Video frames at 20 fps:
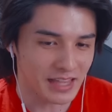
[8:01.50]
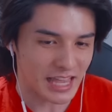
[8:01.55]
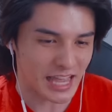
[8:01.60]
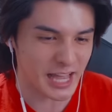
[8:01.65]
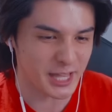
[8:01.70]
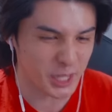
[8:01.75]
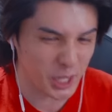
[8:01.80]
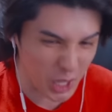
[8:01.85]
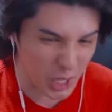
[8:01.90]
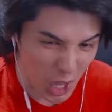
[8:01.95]

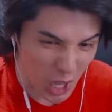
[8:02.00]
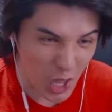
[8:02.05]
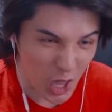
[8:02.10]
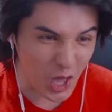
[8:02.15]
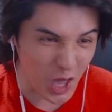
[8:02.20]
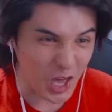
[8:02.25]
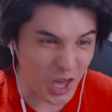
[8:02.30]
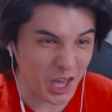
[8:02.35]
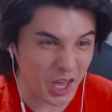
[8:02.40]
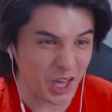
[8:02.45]
行く
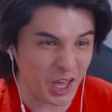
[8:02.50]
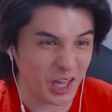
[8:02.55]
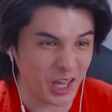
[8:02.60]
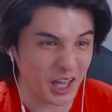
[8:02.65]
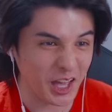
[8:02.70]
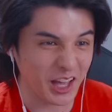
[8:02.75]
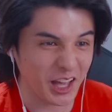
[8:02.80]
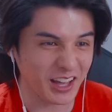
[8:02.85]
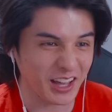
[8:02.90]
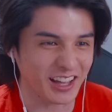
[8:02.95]

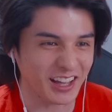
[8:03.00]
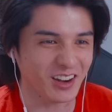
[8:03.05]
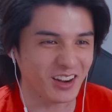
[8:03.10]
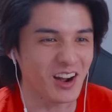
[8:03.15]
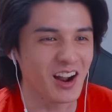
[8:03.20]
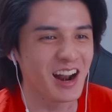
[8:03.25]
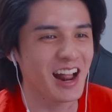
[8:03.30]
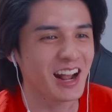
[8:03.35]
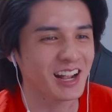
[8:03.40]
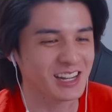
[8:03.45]

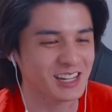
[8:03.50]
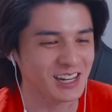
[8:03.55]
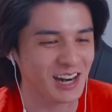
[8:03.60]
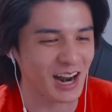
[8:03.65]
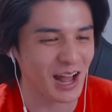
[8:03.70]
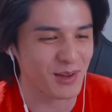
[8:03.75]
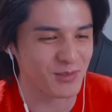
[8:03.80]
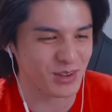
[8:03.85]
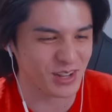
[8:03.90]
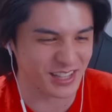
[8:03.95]
俺
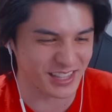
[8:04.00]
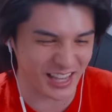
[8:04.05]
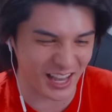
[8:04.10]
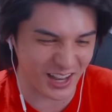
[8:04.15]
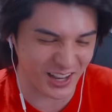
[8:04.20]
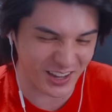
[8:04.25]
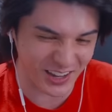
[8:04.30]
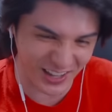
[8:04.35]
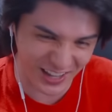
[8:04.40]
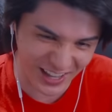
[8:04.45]
クラブ行ってくる